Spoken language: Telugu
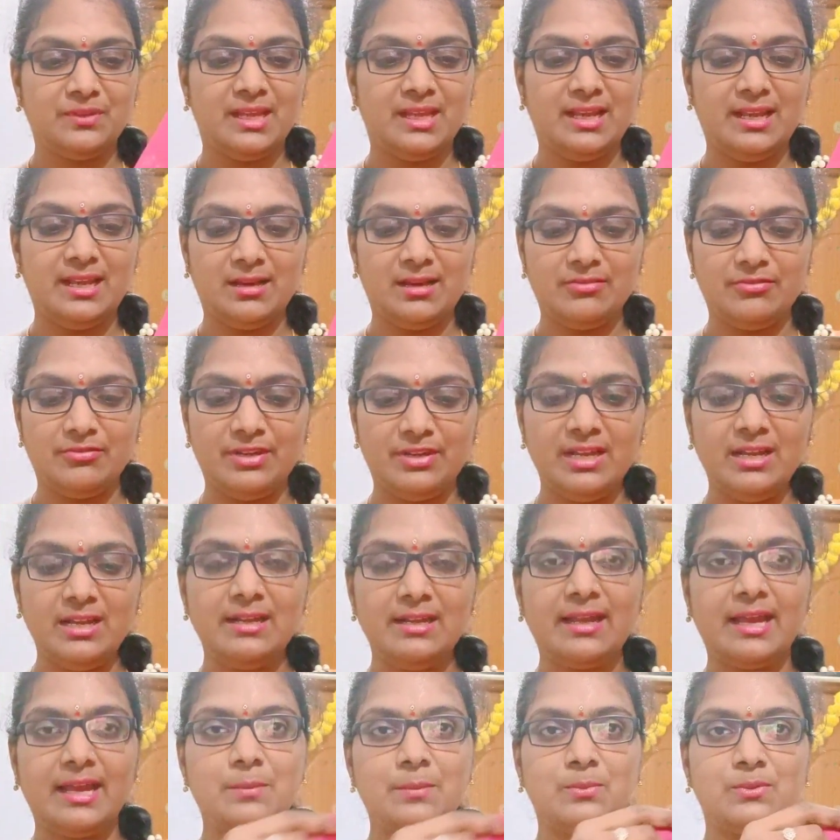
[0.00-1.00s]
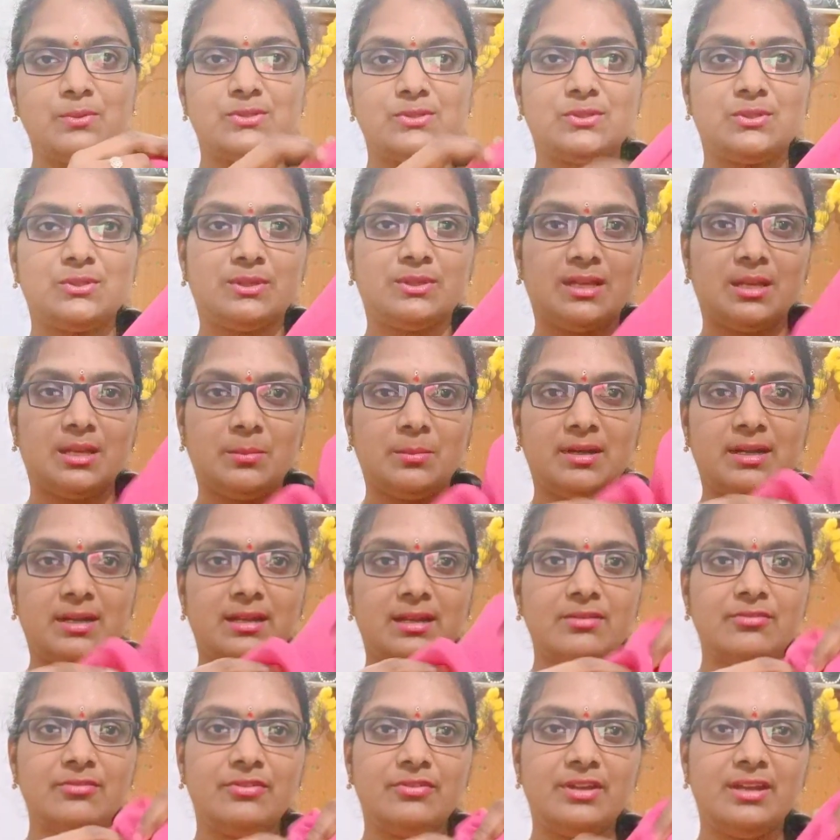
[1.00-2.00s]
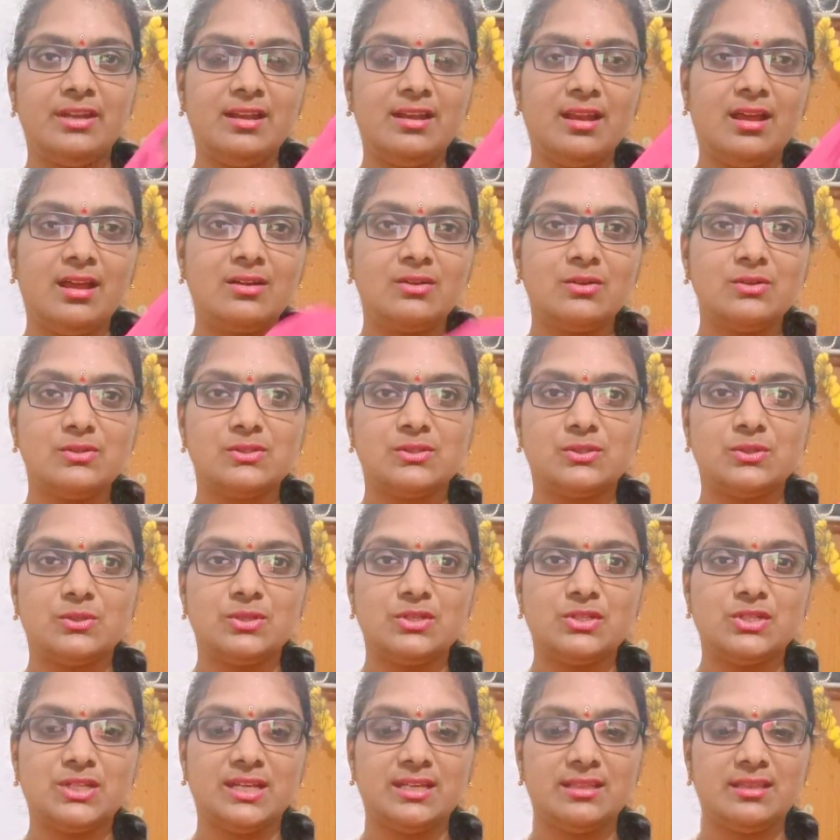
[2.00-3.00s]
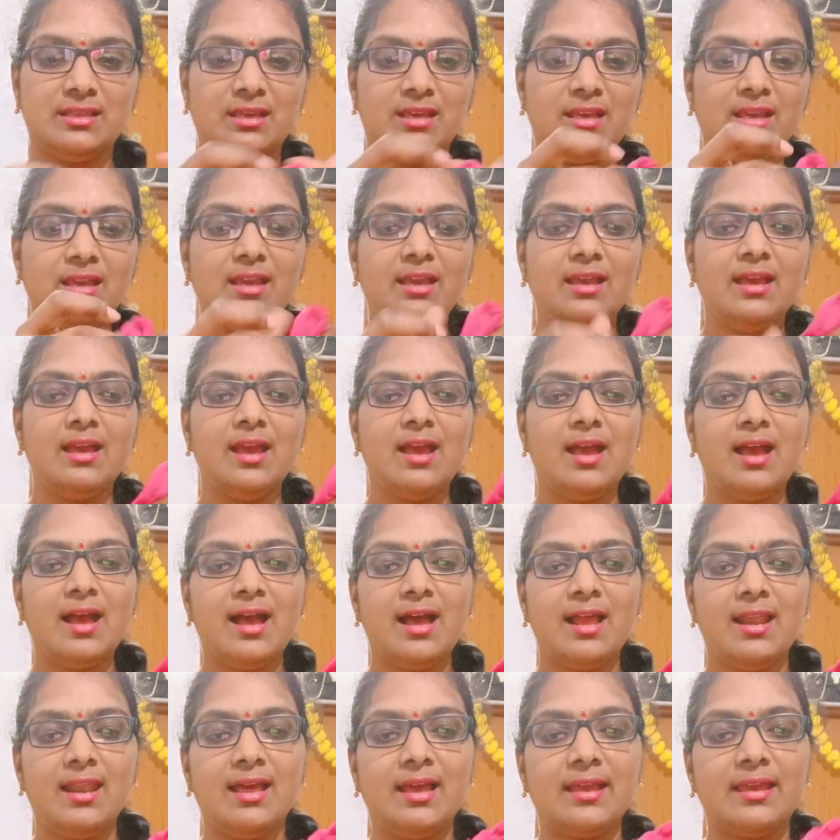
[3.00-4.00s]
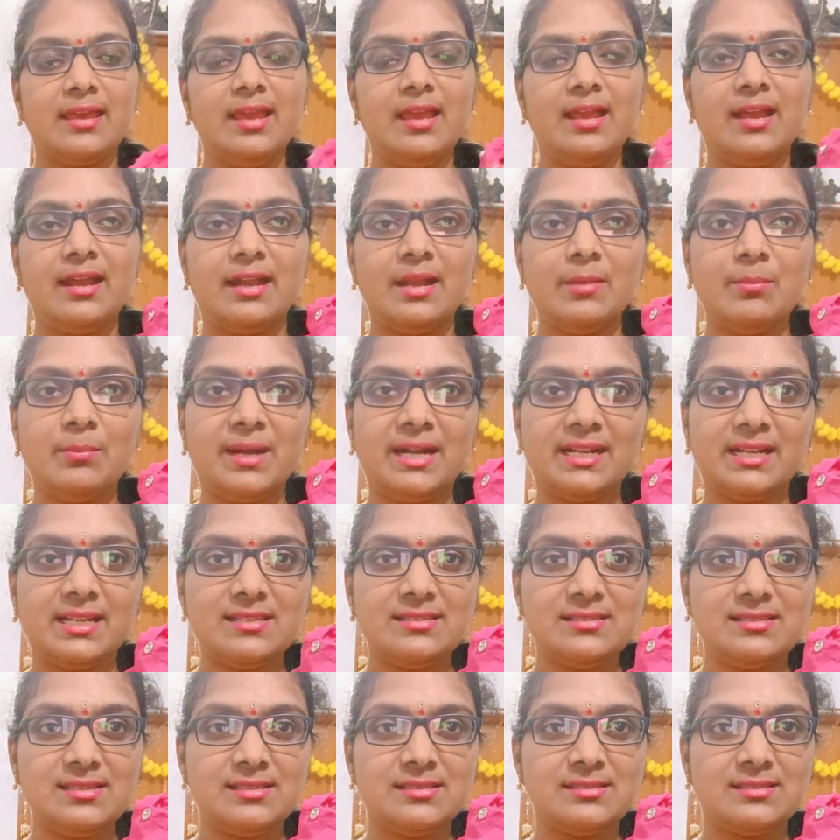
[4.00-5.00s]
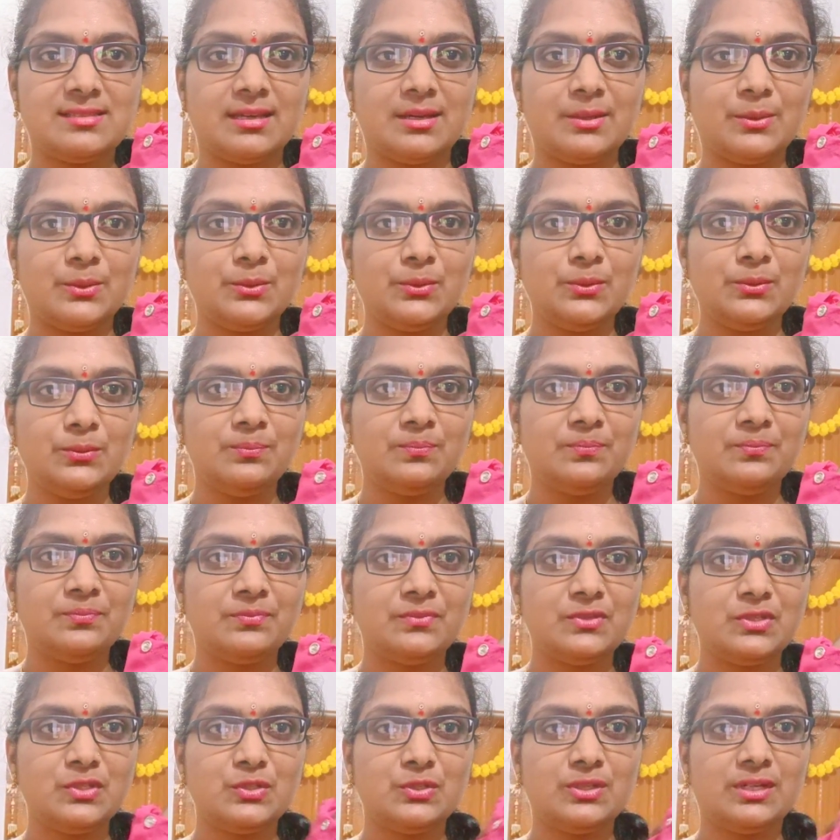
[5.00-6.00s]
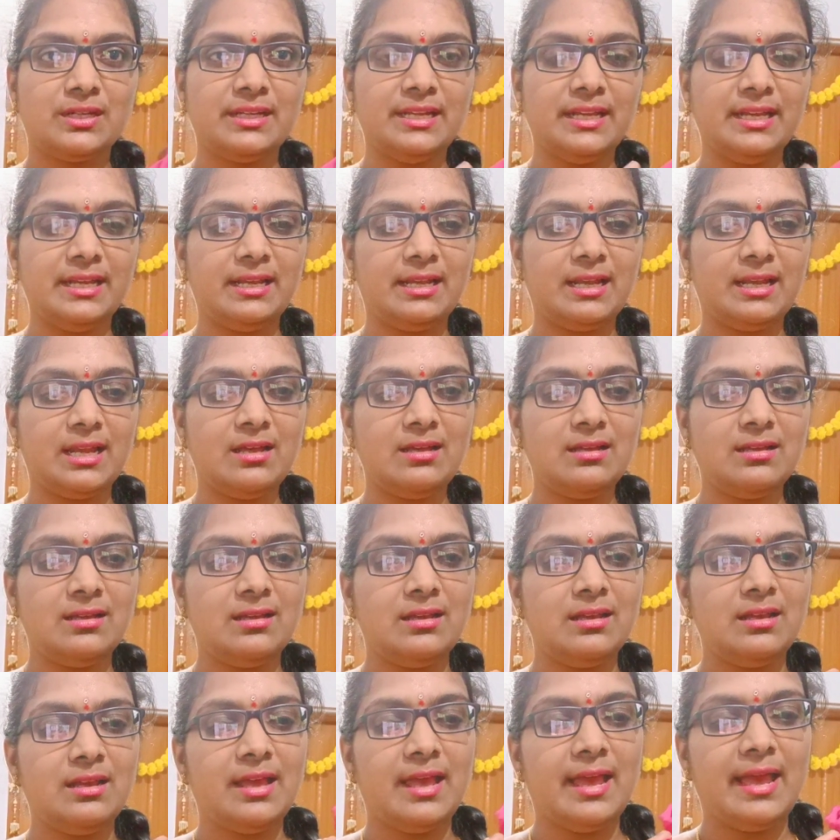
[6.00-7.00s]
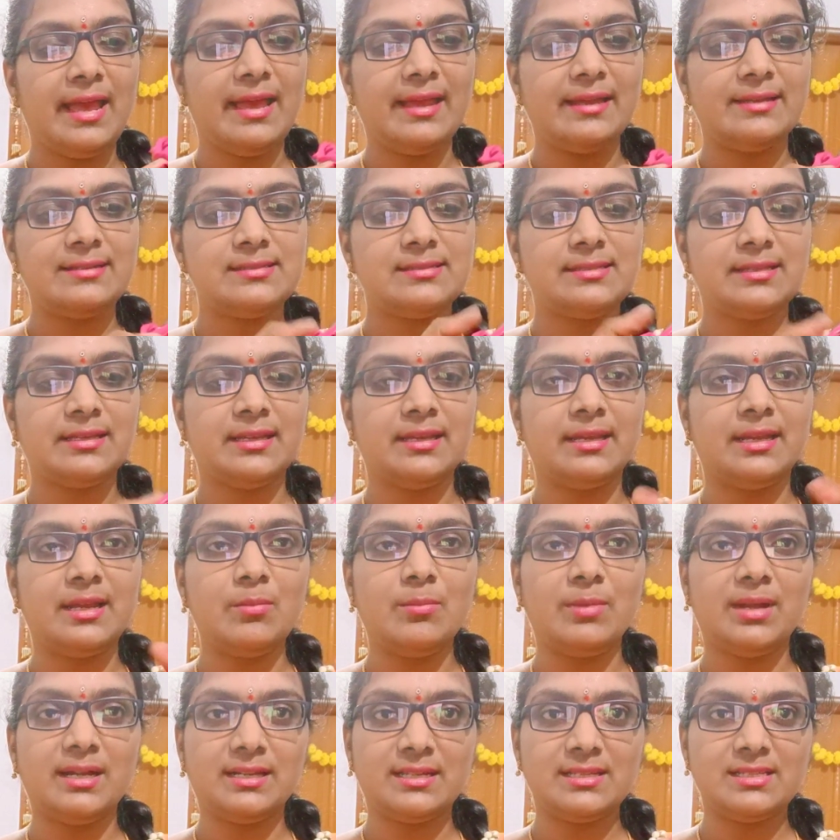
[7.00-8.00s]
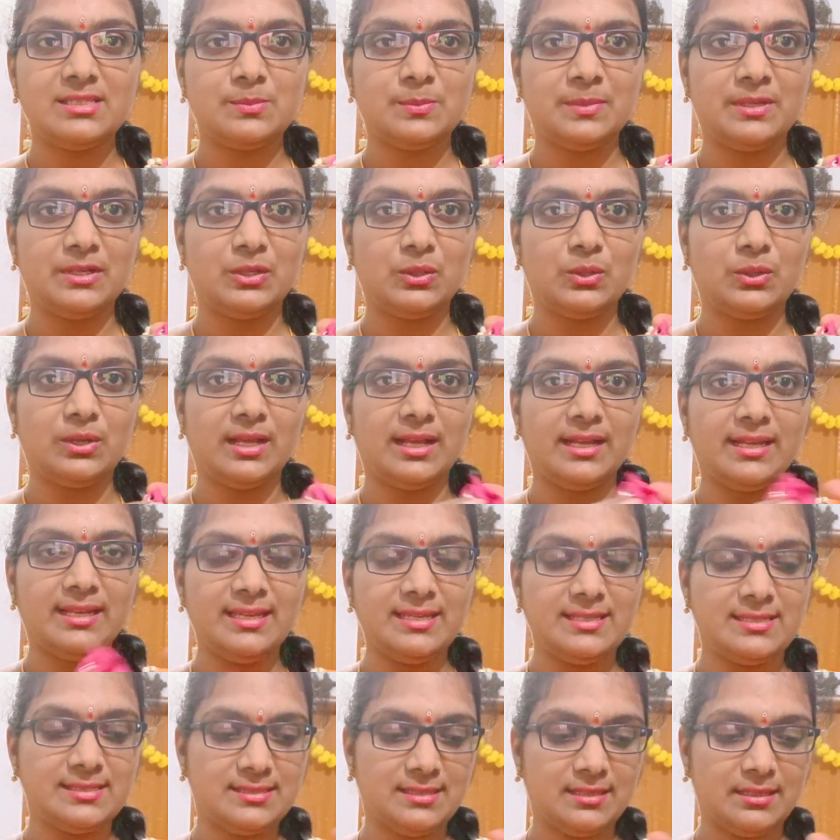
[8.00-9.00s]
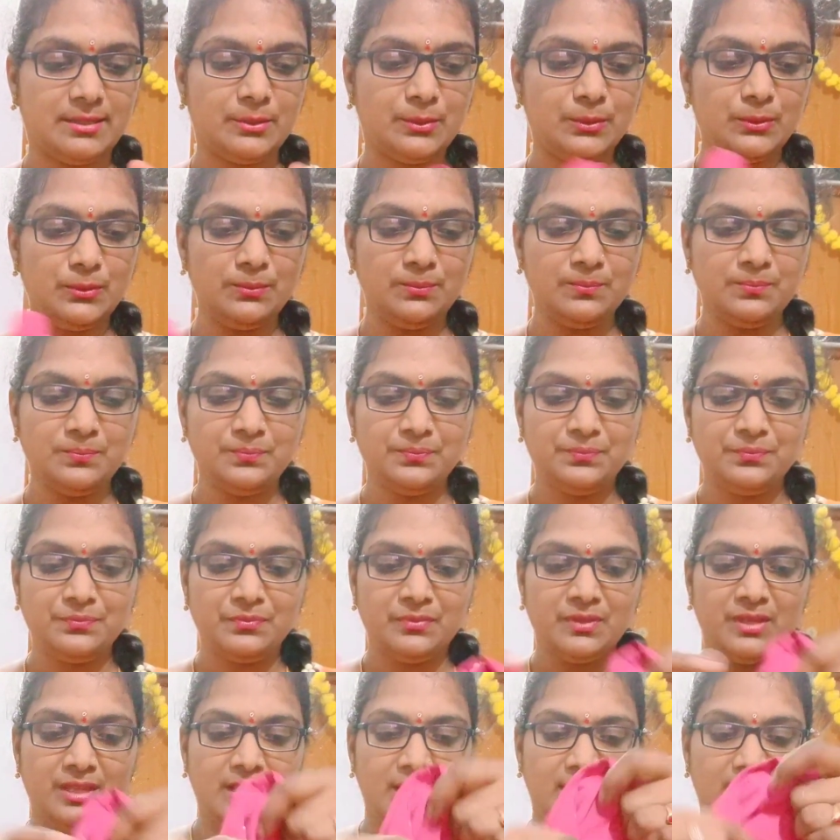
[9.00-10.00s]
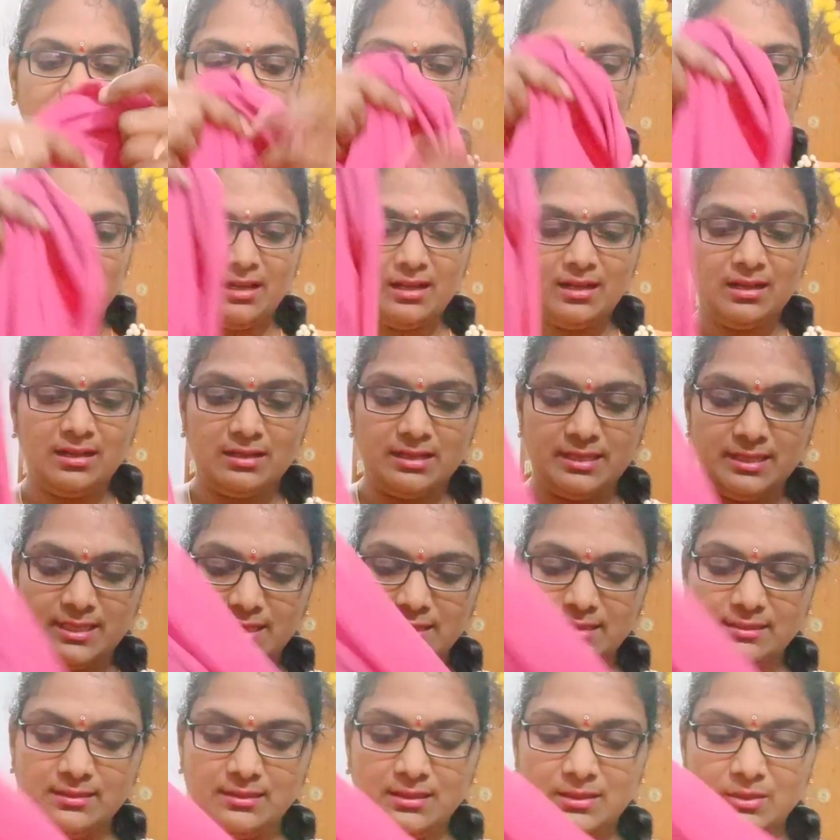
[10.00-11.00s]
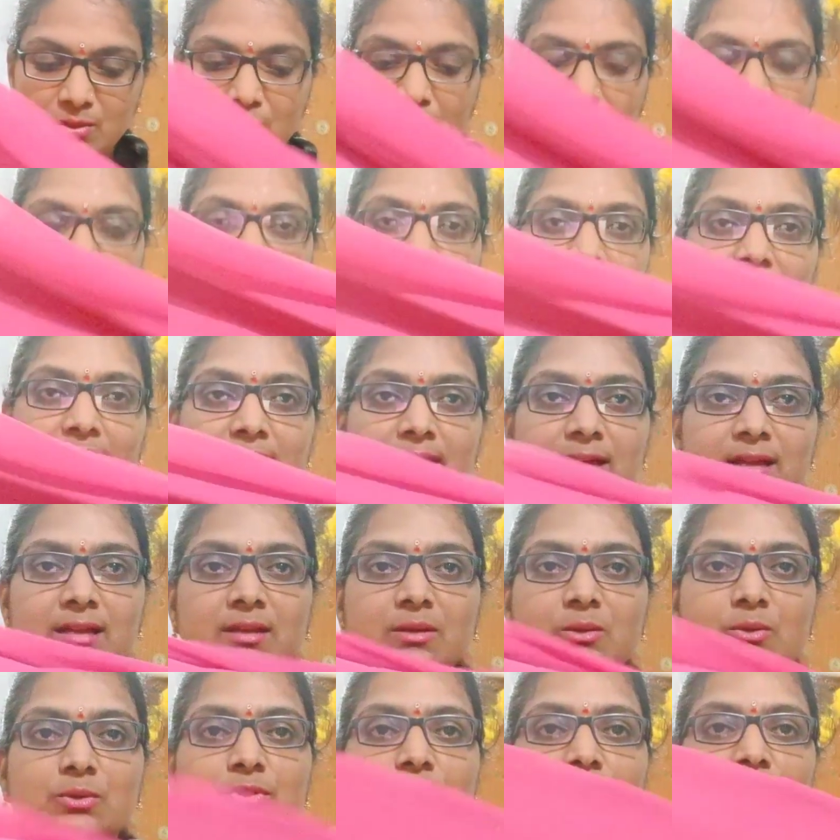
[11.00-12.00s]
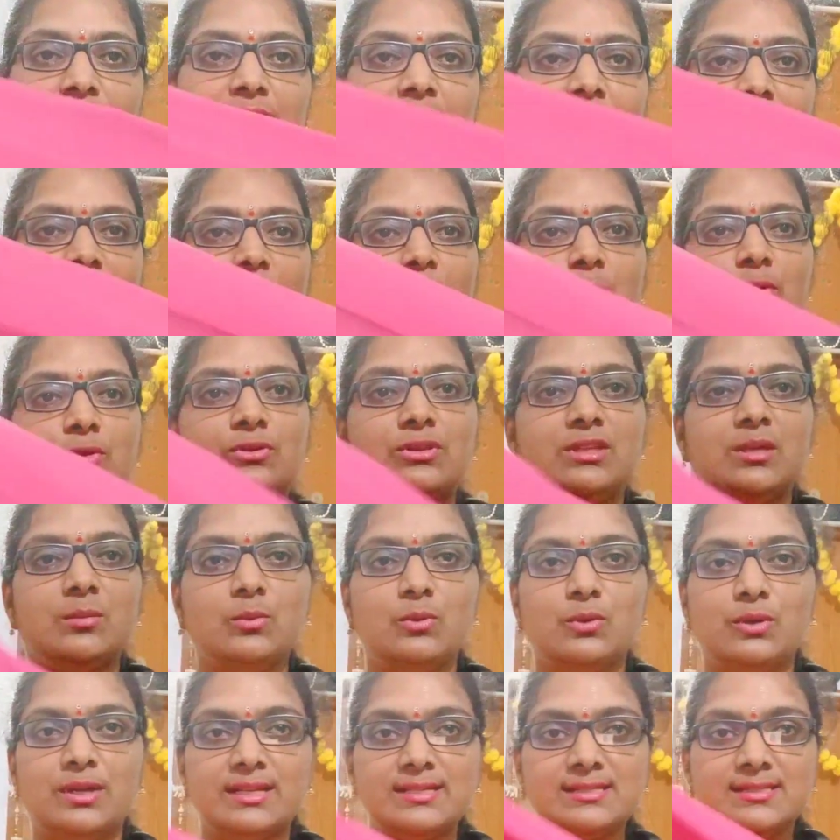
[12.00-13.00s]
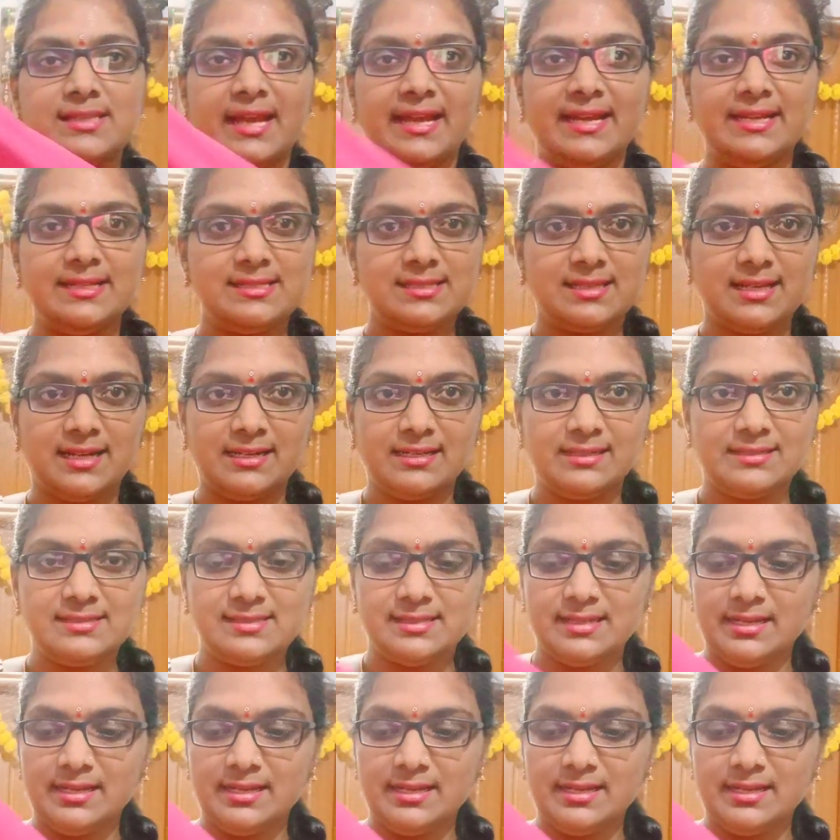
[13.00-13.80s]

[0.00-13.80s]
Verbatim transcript: ఇలా ఫ్రిల్ టైప్ వస్తుంది అనమాట ఫ్రిల్ లాగా వస్తుంది చేతికి అలాగే ఇక్కడ బటన్స్ ఇస్తారు చూడండి ఇట్లా హ్యాండ్స్ దగ్గర బటన్స్ పెట్టుకోవడానికి ఇస్తారు ఇంకా ఇదంతా కూడా అనార్కలి కుర్తి అండి మొత్తం కూడా సైడ్స్ కట్స్